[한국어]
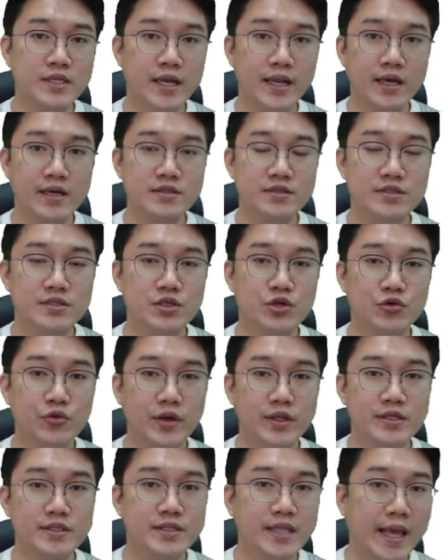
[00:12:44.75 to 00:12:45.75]
사례 같은
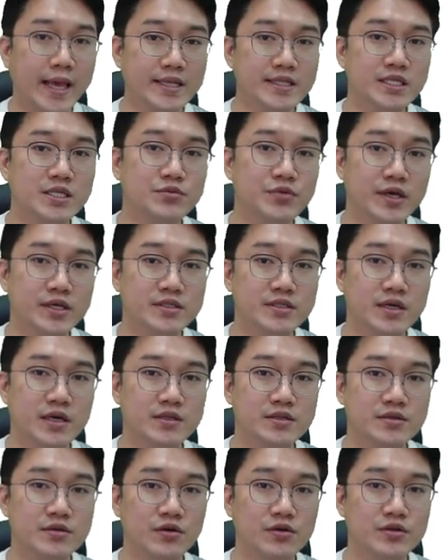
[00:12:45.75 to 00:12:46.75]
경우에는 ActiveX
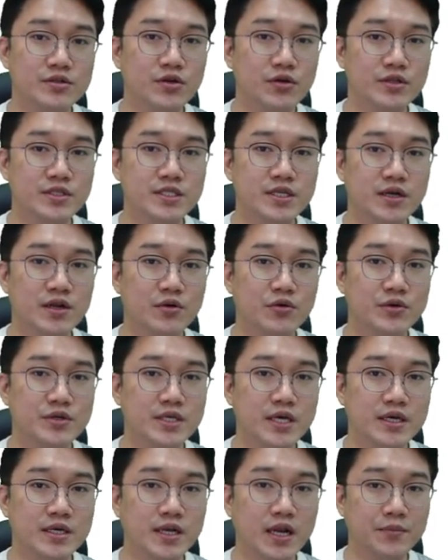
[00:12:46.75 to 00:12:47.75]
같은 거를 설치하라고
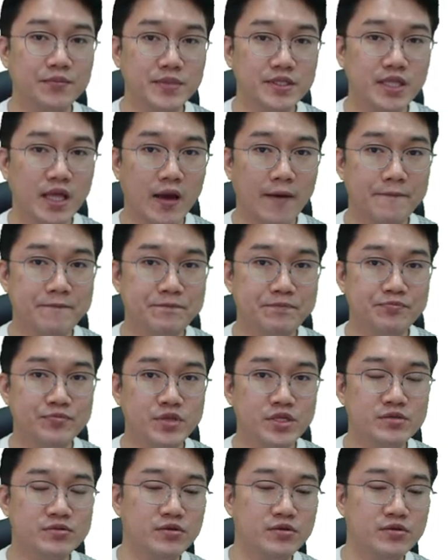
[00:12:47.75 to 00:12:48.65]
이야기를 합니다 음,